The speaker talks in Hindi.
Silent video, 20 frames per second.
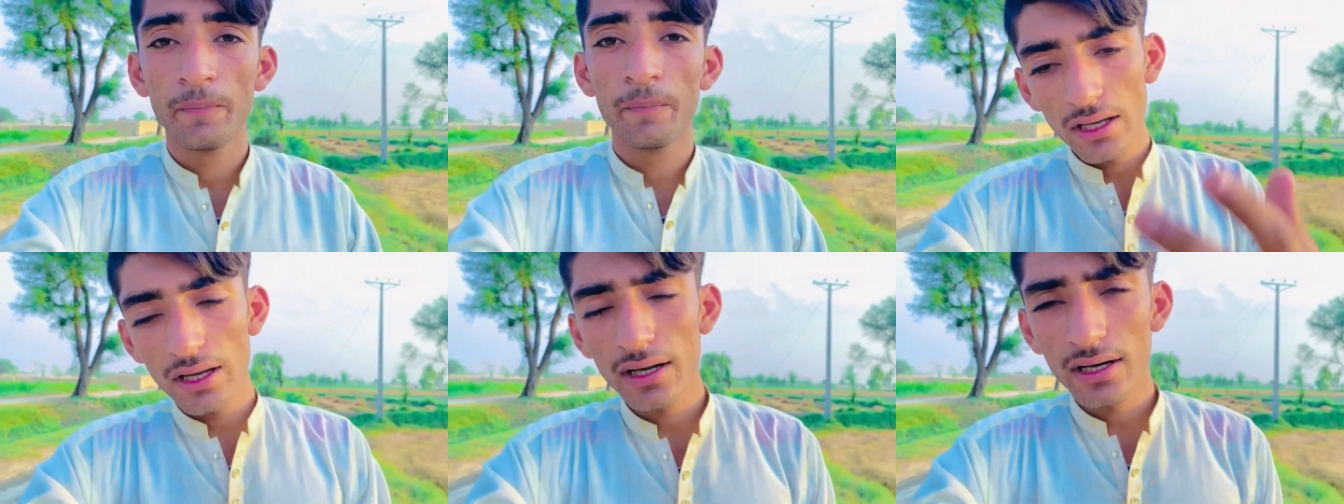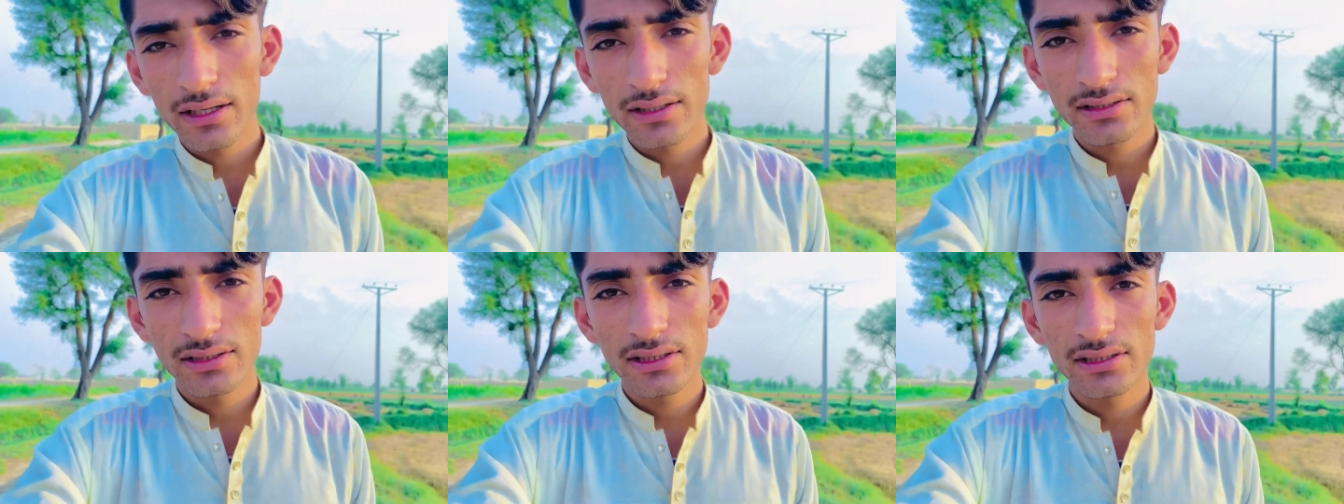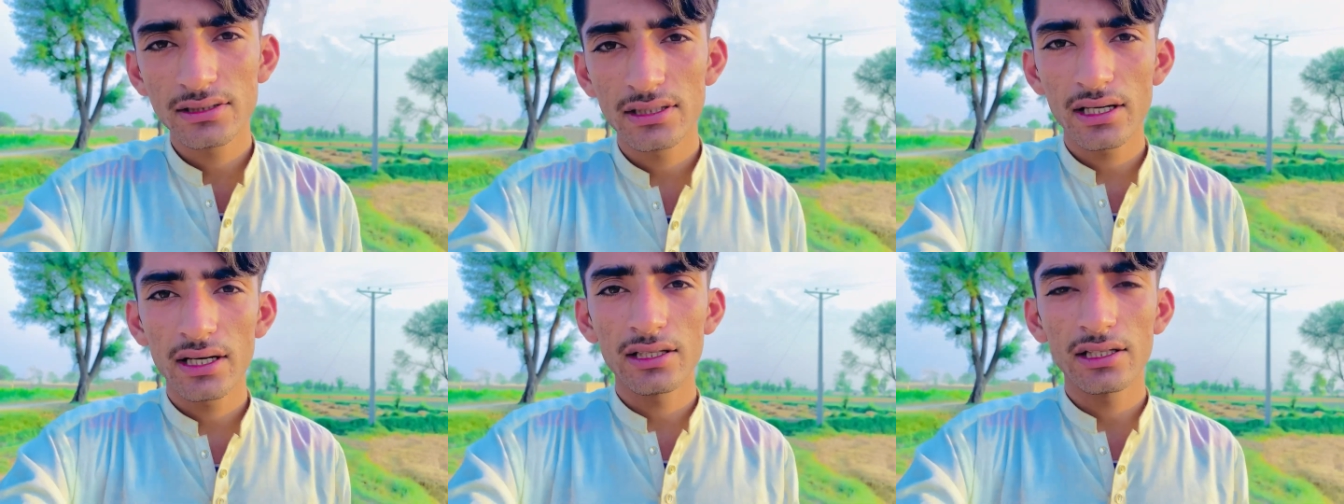अगर थी
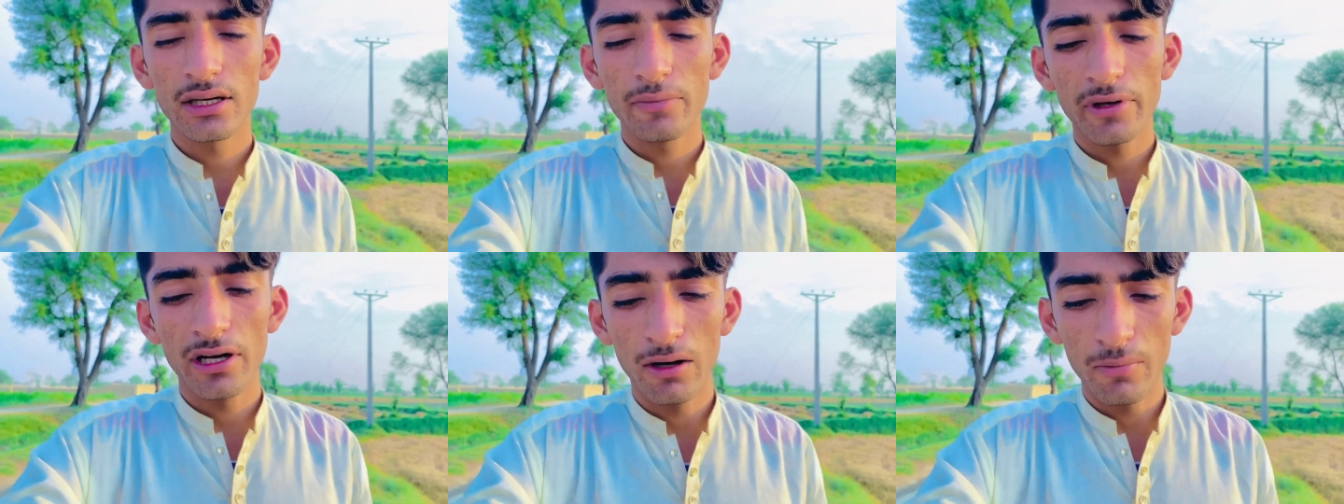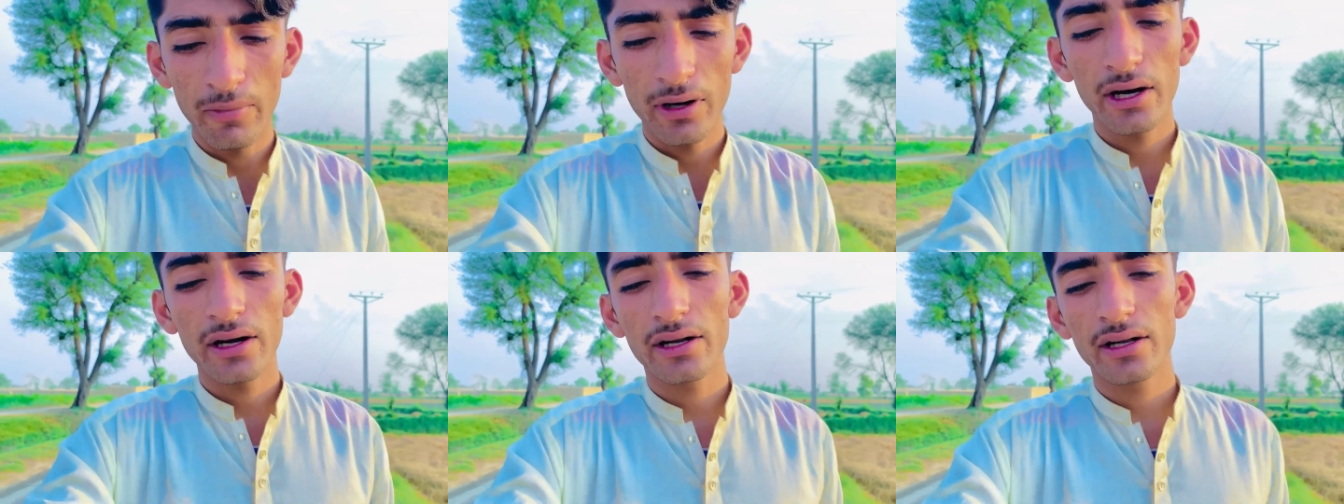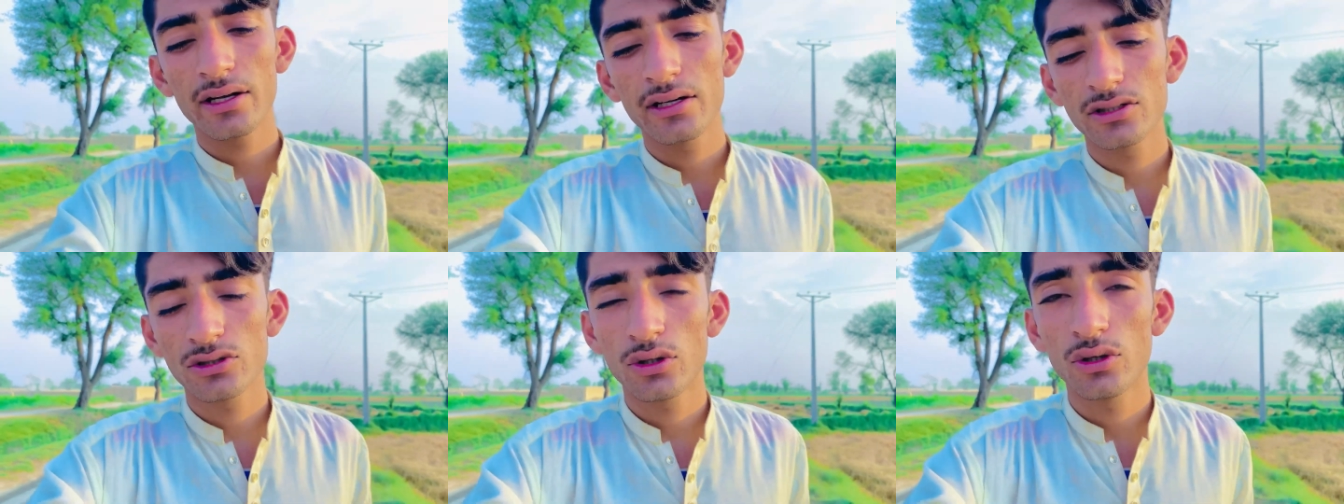सके तो मेरा मान
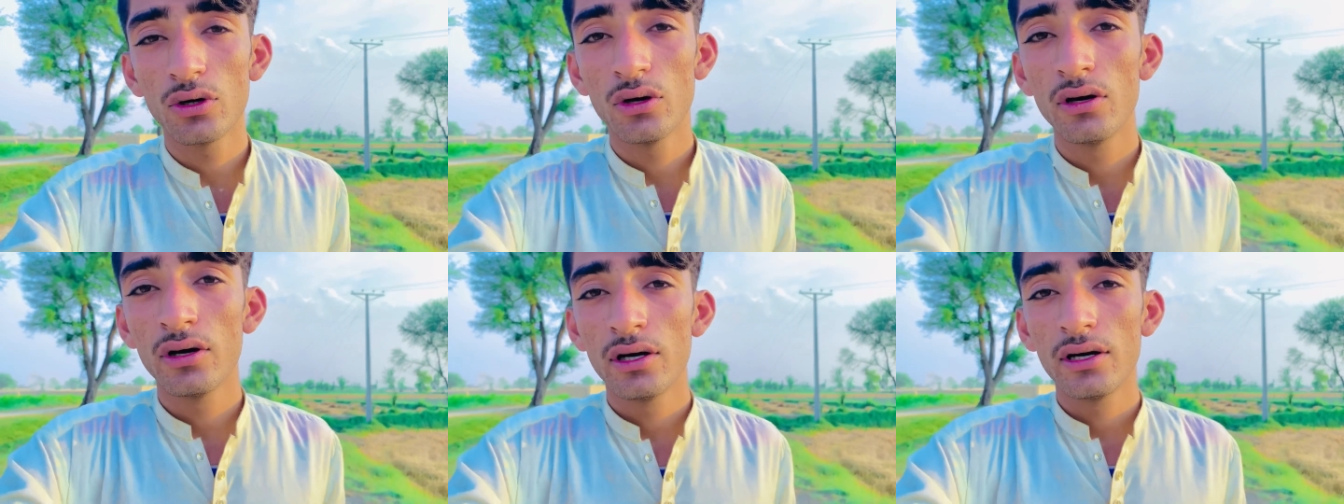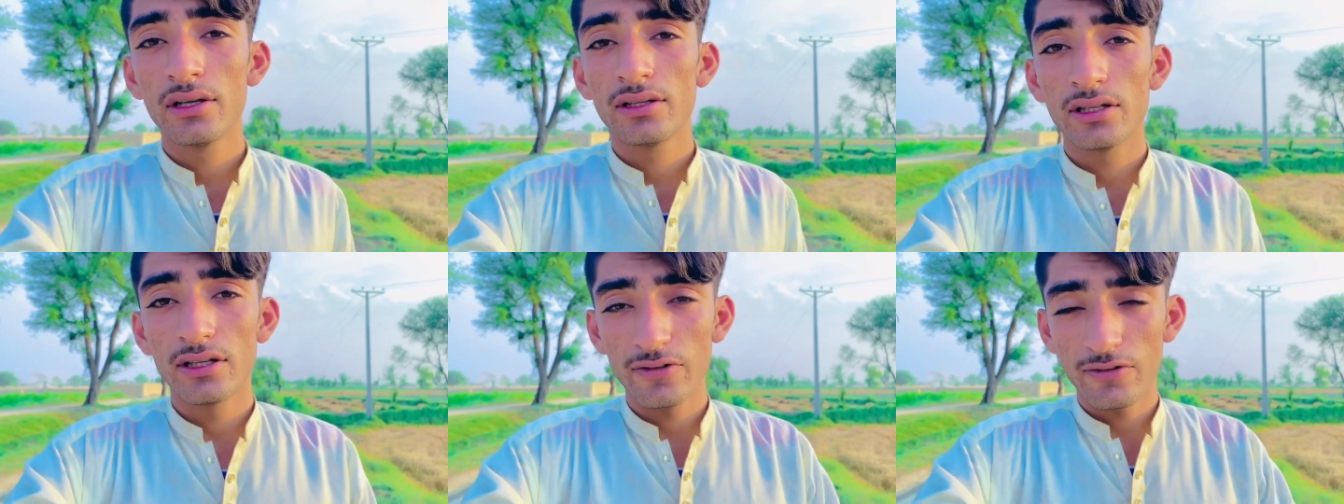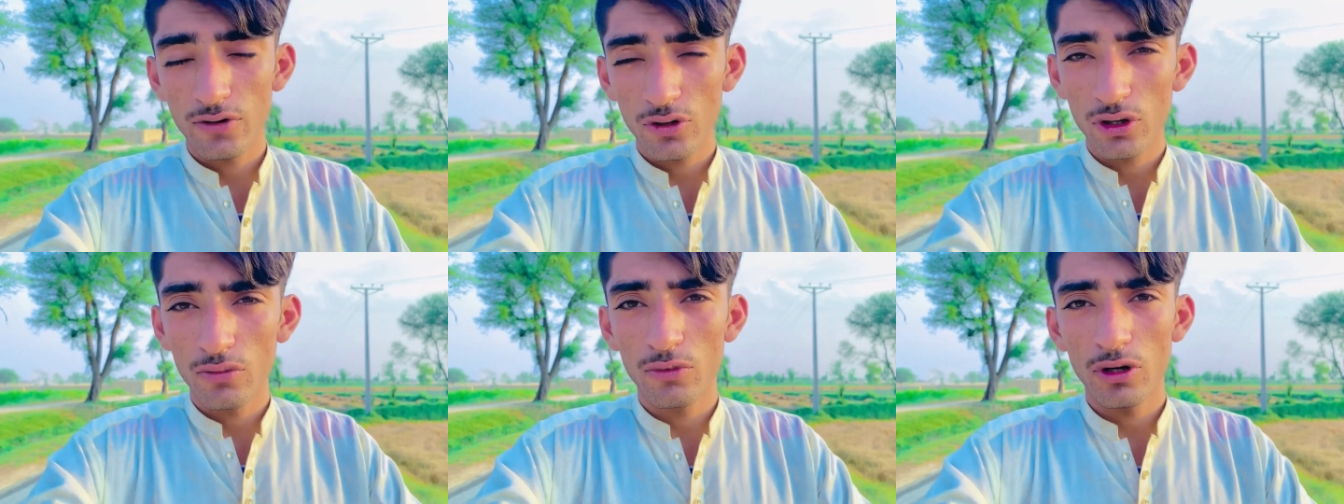रखे सो तो
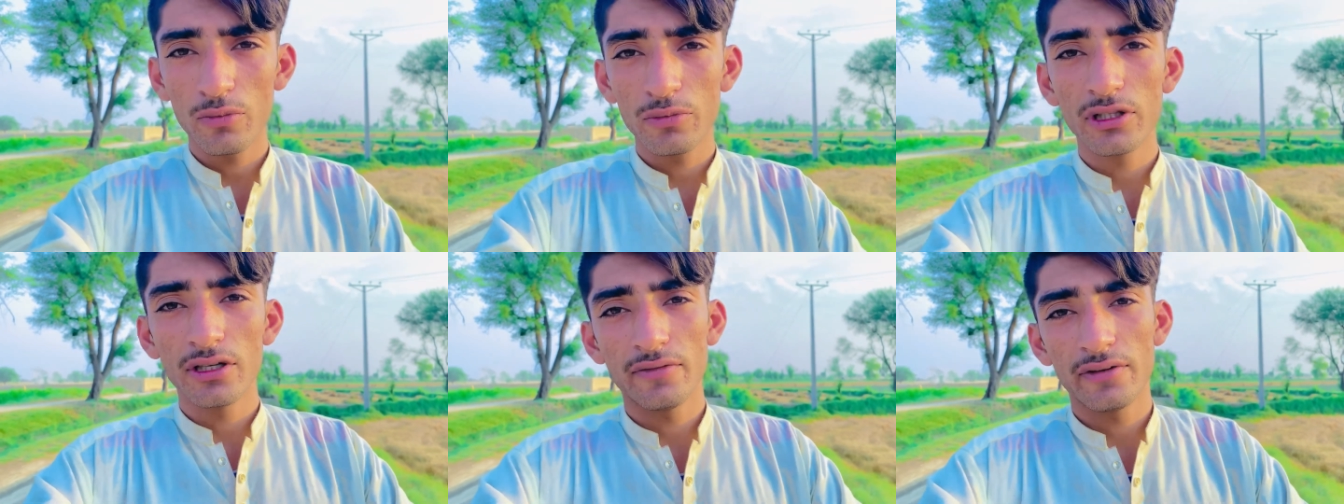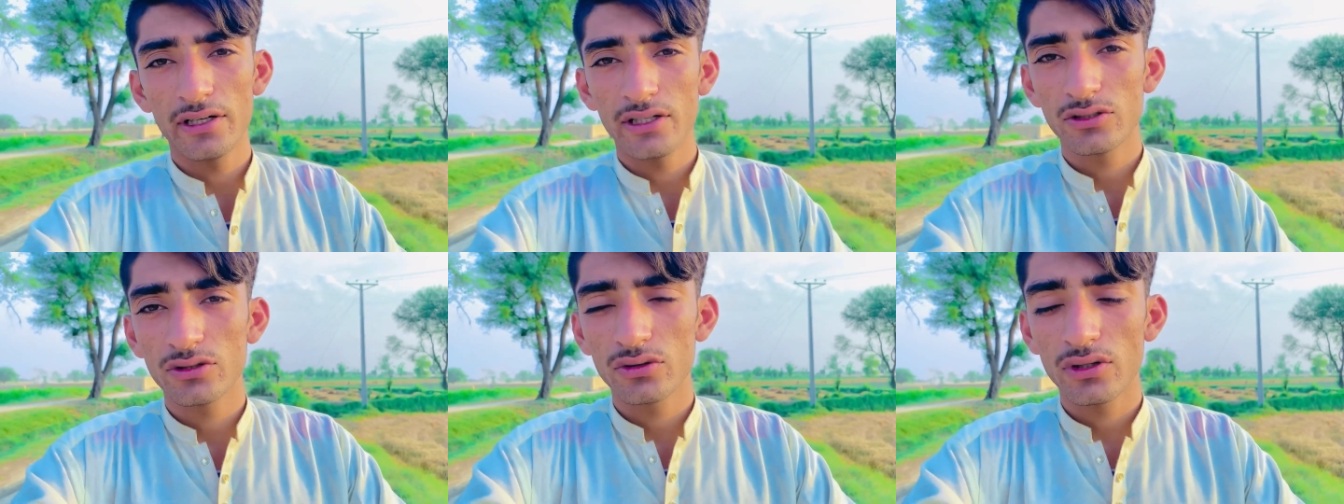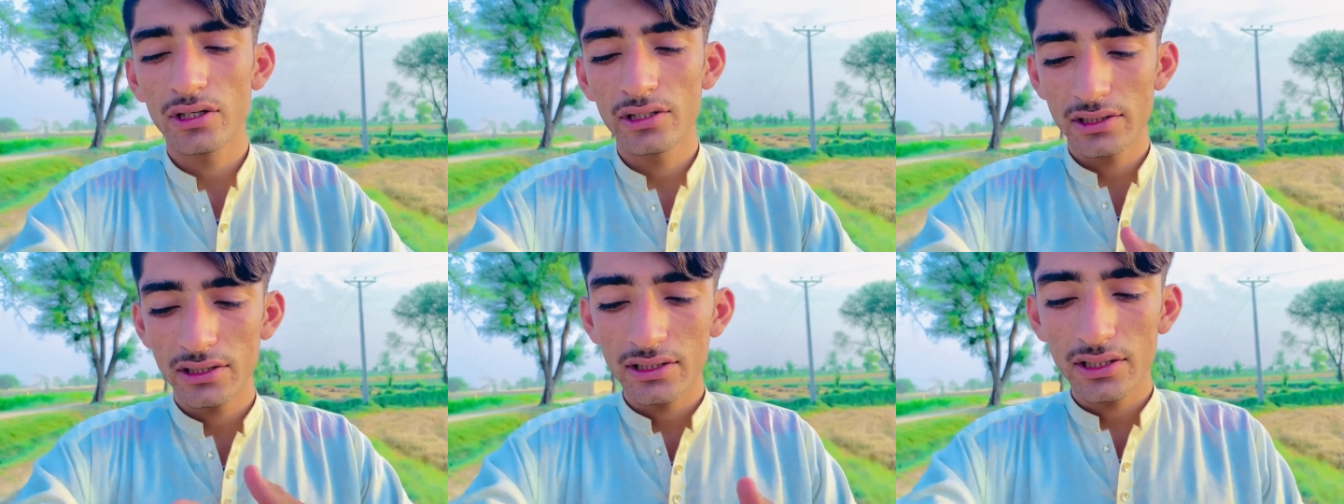फुल मुहब्बत बने सो
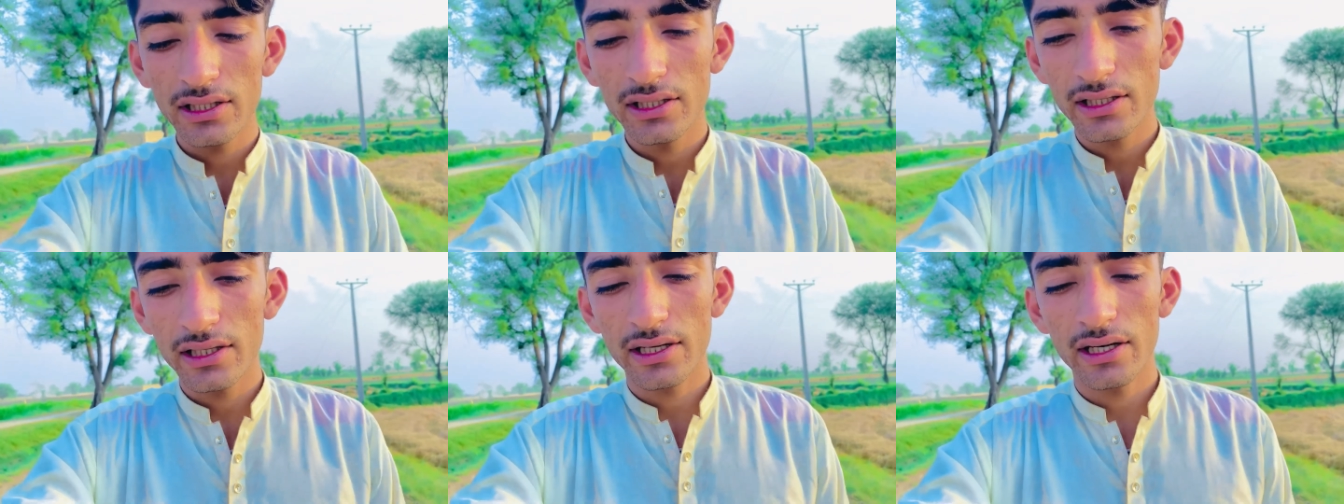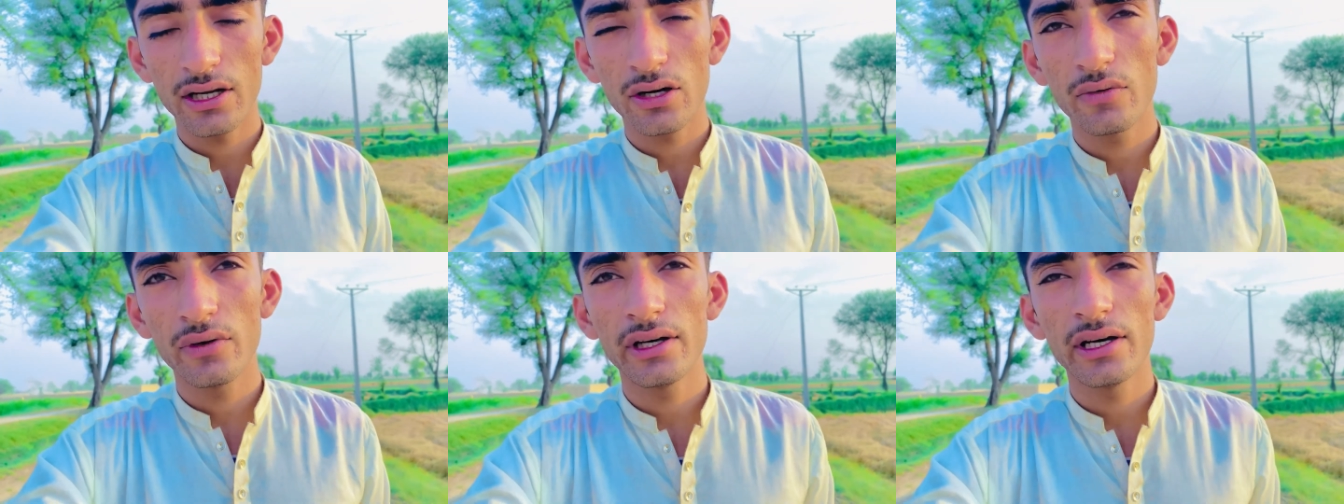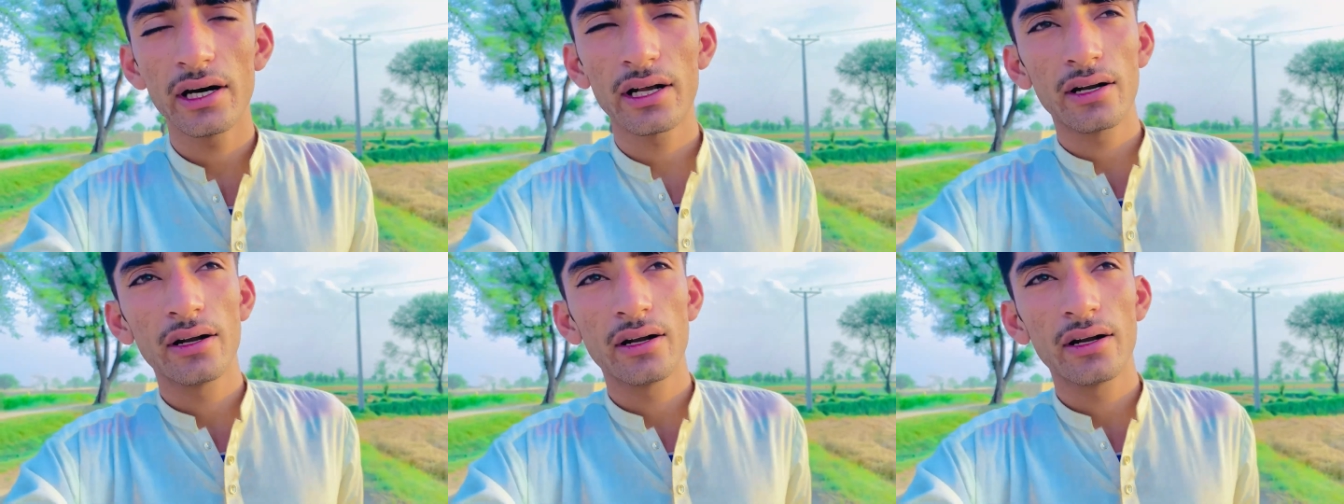ਤੁਹਾਡੀ ਜ਼ਿੰਦਗੀ खैर हो यार